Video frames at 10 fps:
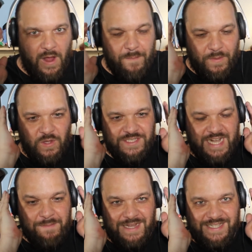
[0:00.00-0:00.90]
Ahora puedo
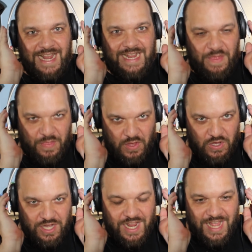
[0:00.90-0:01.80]
entrar más en la canción,